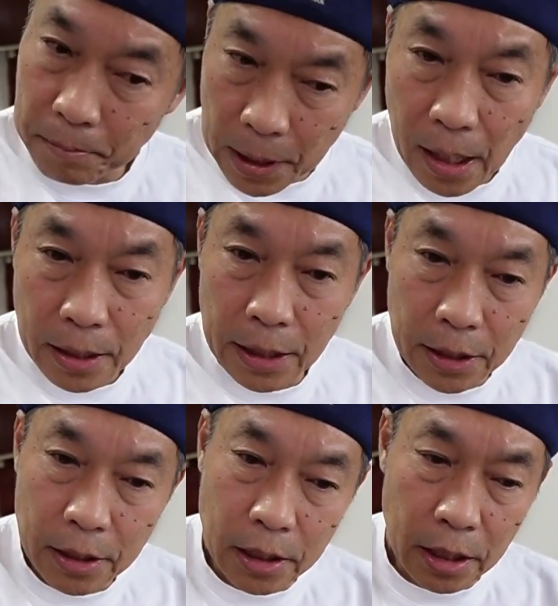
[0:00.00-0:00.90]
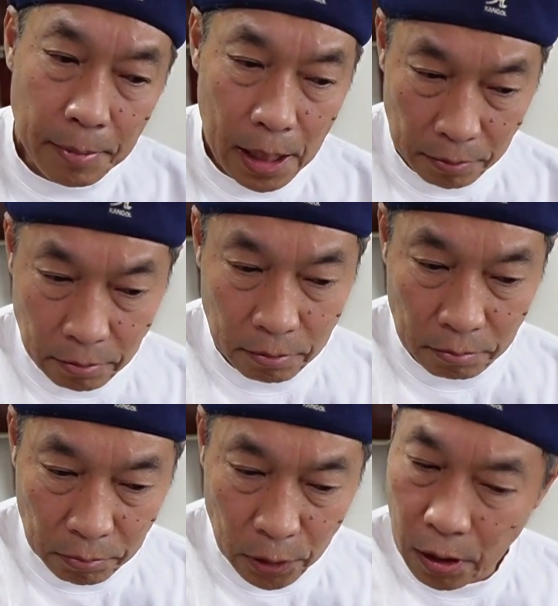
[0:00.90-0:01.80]
やはり一番
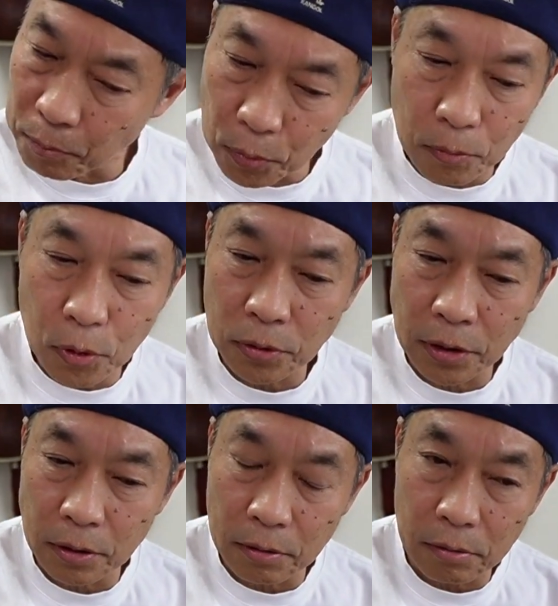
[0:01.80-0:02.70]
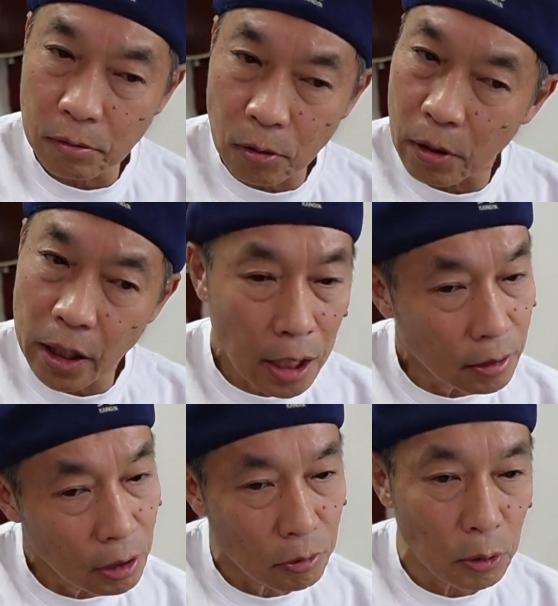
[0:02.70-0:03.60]
なんか僕こう選
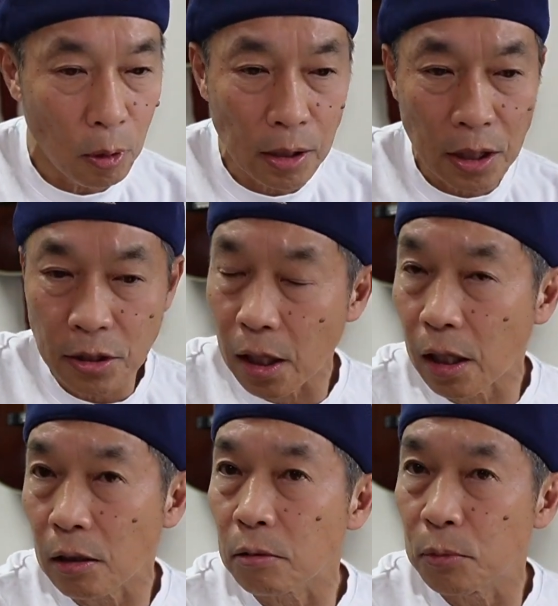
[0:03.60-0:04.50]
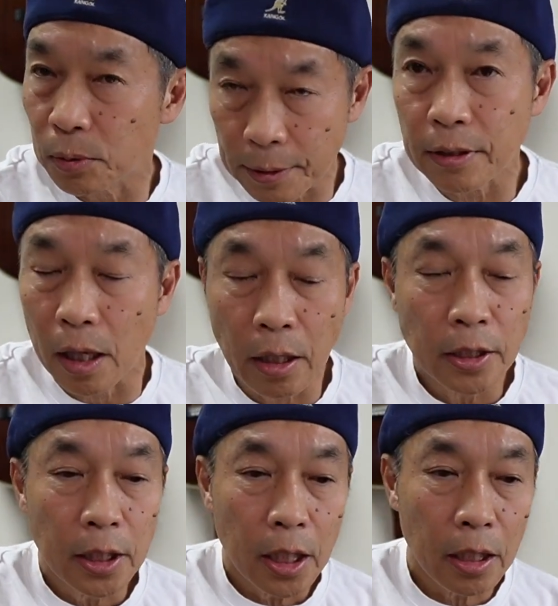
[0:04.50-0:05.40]
んだのが良かったんじゃないかなと思いますね。
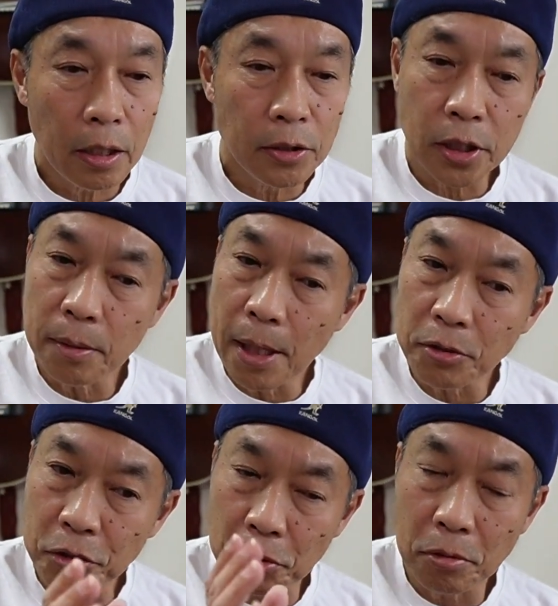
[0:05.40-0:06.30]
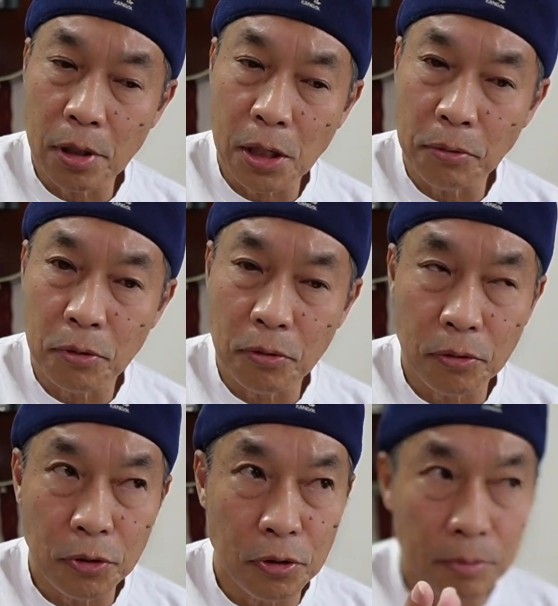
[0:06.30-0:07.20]
一番少年
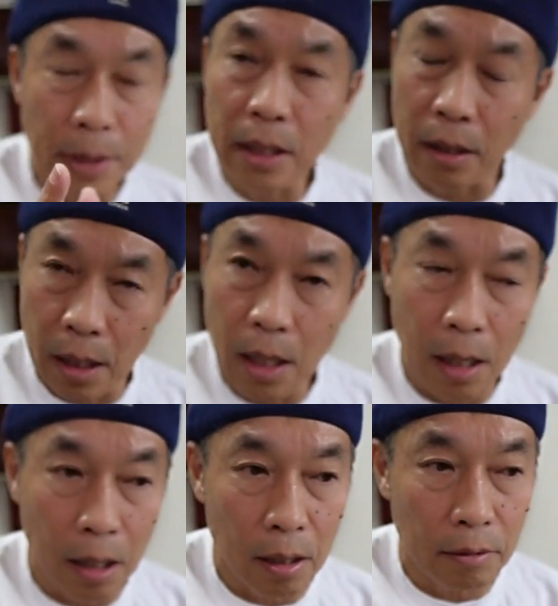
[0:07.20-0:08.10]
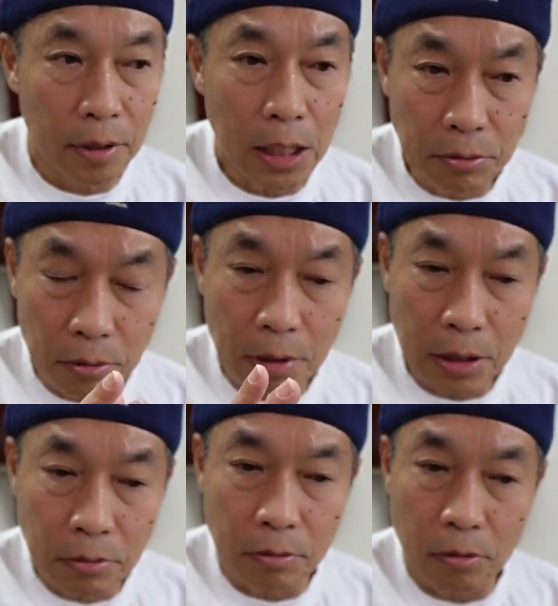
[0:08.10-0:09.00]
の夢がなんと
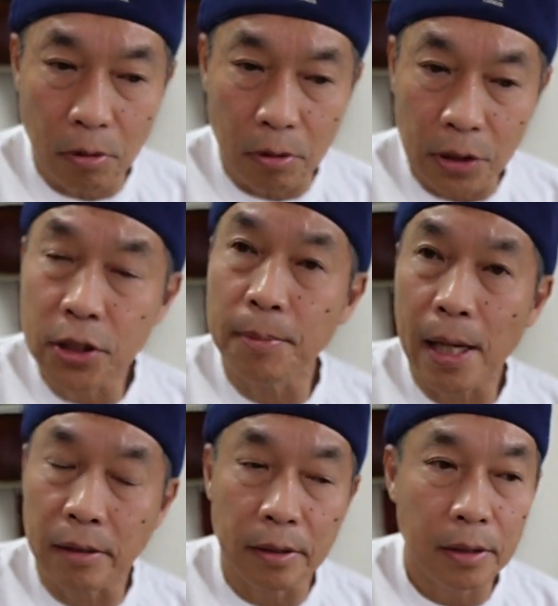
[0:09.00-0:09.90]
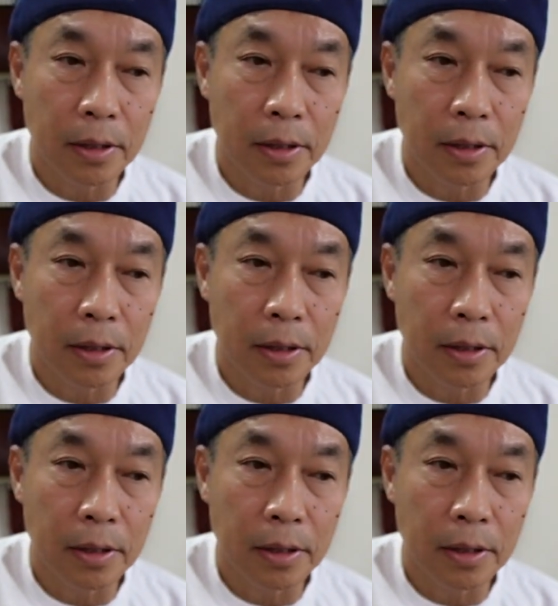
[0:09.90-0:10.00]
なくこう一番、